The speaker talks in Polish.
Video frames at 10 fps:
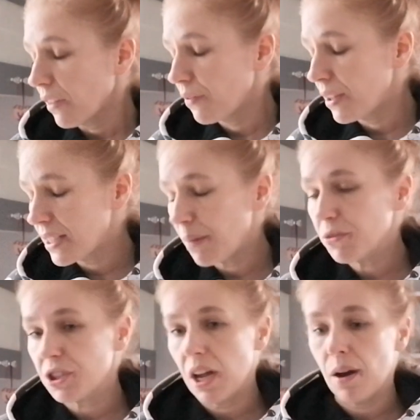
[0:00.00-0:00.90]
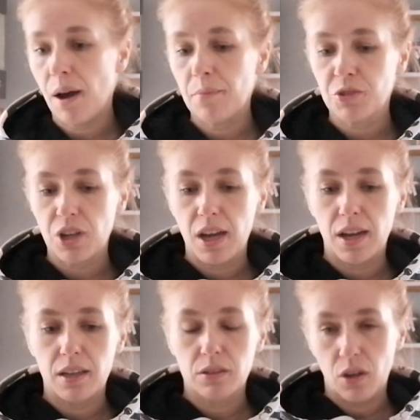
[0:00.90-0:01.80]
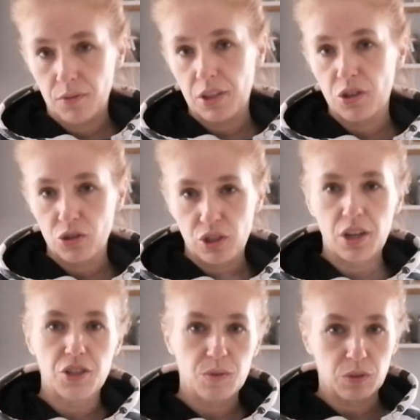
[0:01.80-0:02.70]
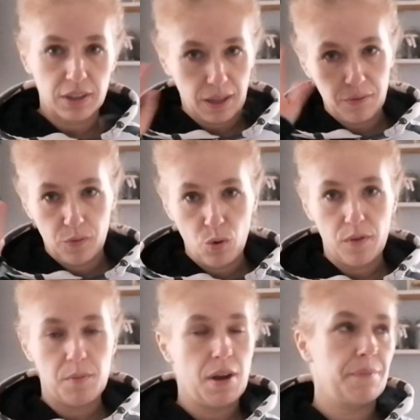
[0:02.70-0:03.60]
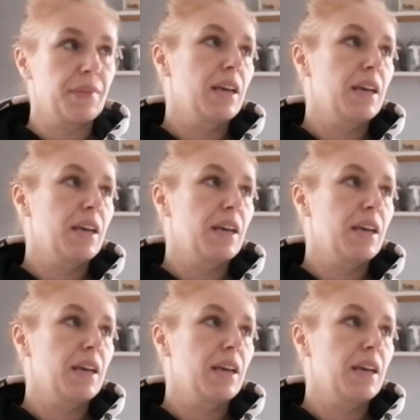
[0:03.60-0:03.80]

Więc ja myślałam, że no wiecie, no 40 zł tak w głowie miałam.